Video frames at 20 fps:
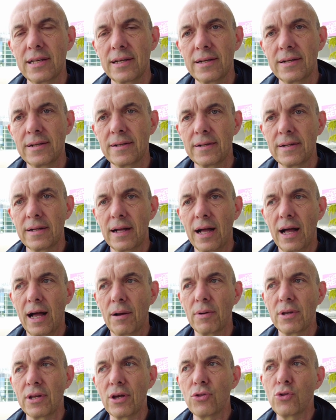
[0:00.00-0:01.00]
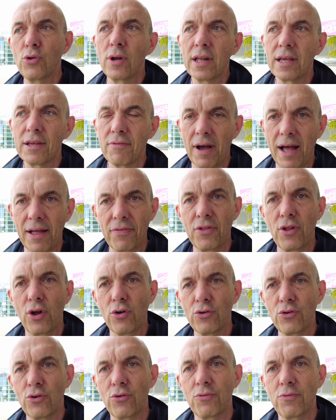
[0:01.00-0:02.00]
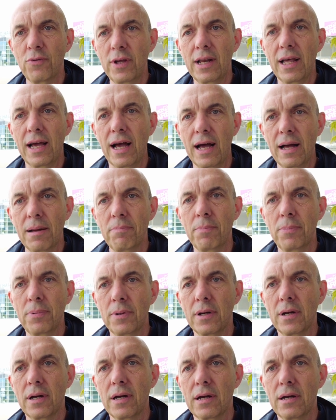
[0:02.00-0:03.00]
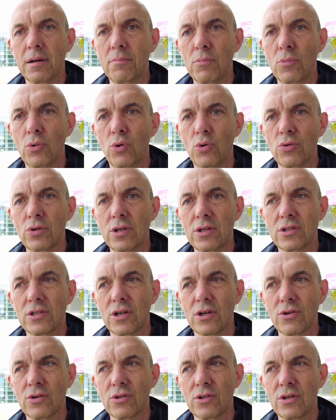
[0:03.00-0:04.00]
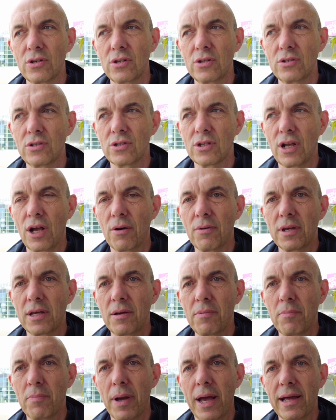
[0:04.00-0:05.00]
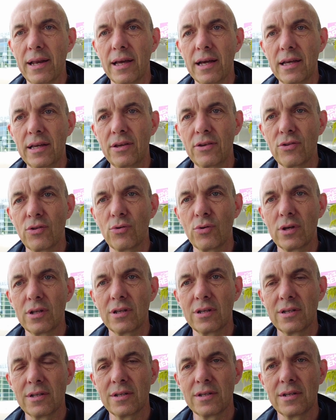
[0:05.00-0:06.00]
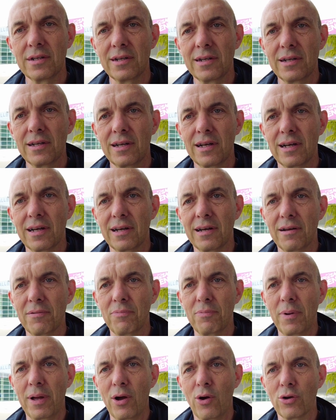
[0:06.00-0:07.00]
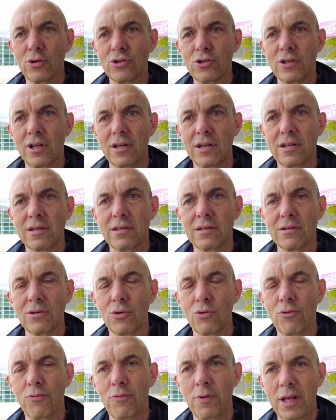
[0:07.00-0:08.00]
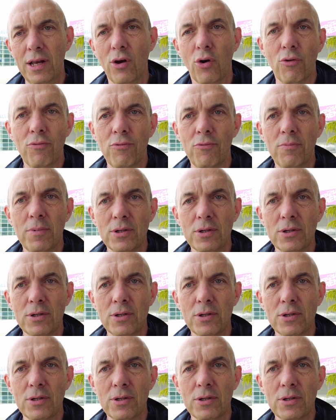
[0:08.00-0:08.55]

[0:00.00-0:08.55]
Äh, Aber natürlich warten auch noch viele ab. Ähm, und ich sage, da ist, glaube ich, in beide Richtungen bei Ausstellern noch viel offen.